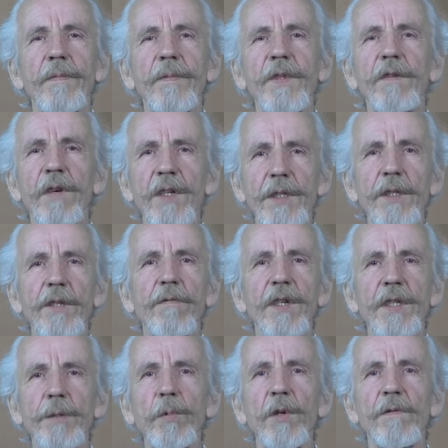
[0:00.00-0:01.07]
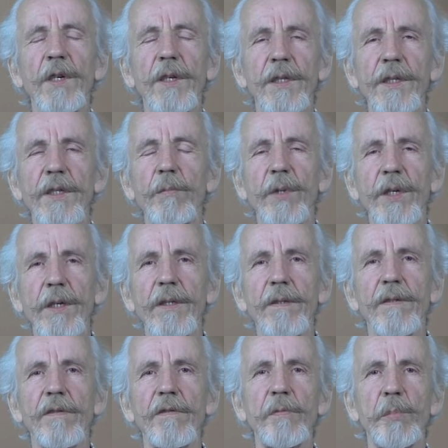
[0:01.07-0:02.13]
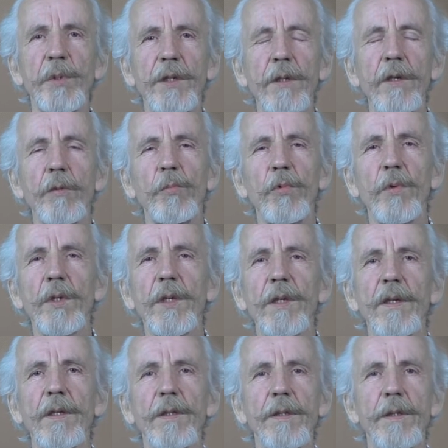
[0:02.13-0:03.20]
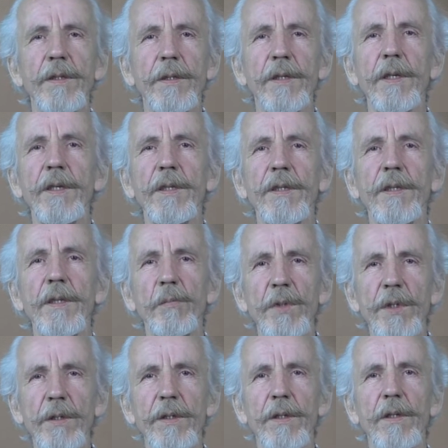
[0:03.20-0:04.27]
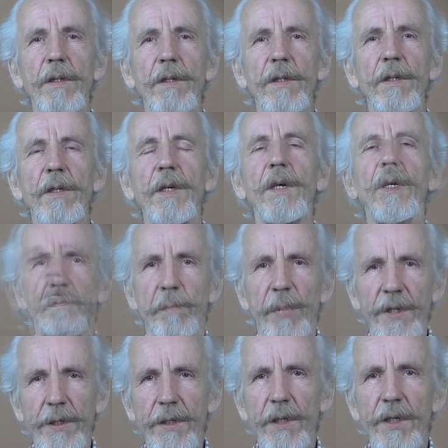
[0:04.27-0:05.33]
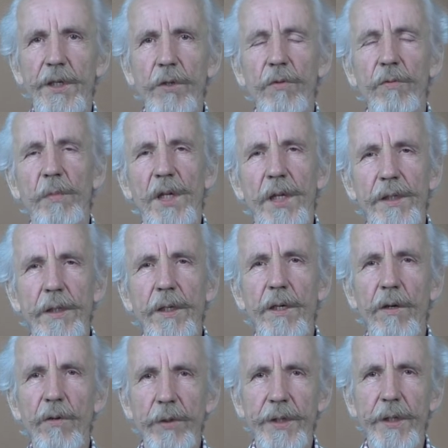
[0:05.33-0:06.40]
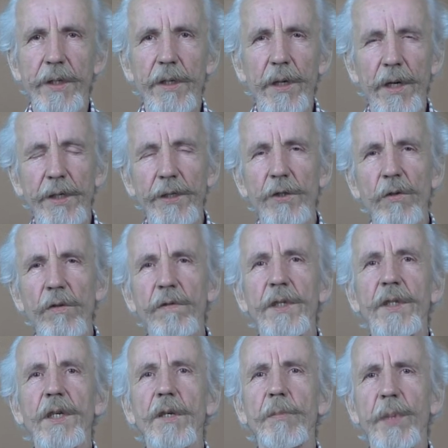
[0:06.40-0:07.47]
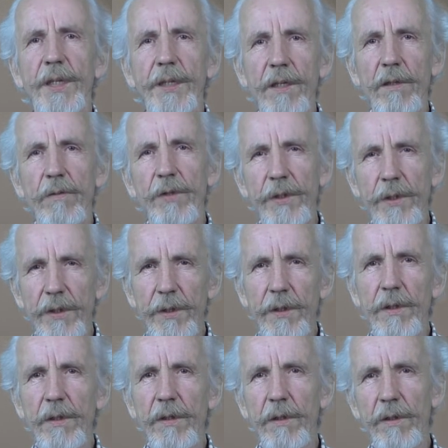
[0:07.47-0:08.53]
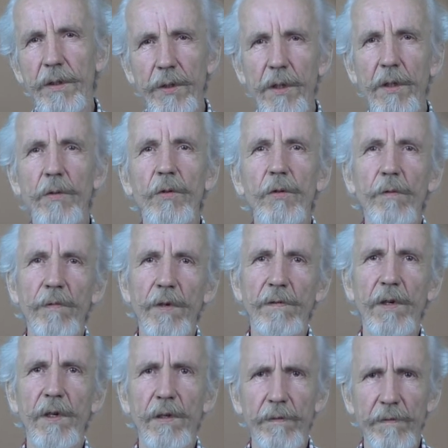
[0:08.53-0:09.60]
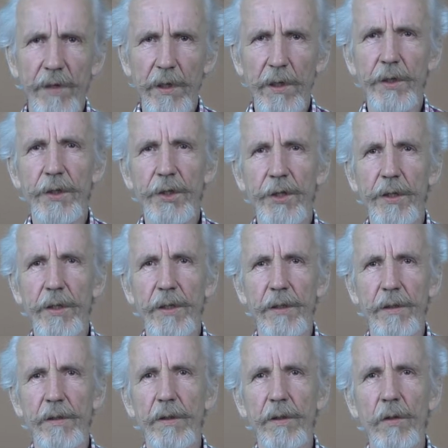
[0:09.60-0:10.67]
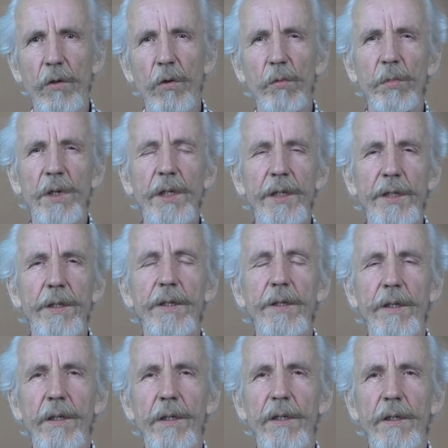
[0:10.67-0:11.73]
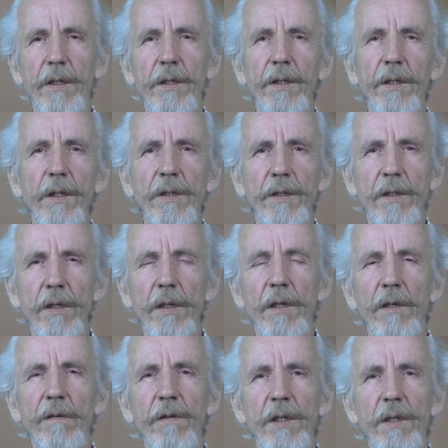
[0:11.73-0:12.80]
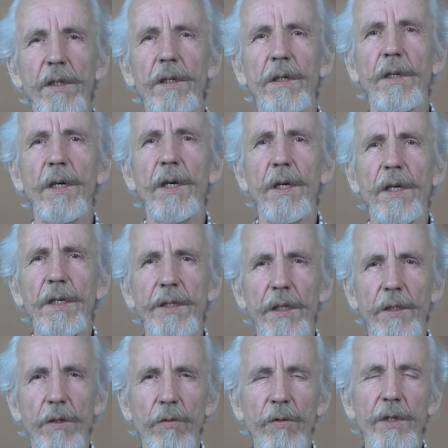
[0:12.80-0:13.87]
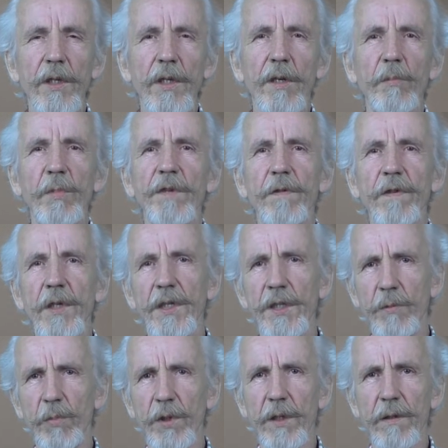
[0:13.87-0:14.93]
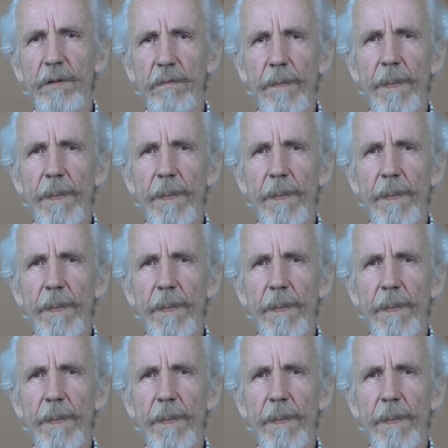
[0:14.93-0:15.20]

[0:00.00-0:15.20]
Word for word: 28 октября в Петербурге состоится митинг в поддержку молодых людей, арестованных по делу сети и делу нового величия. Оба эти дела инициированы сотрудниками ФСБ.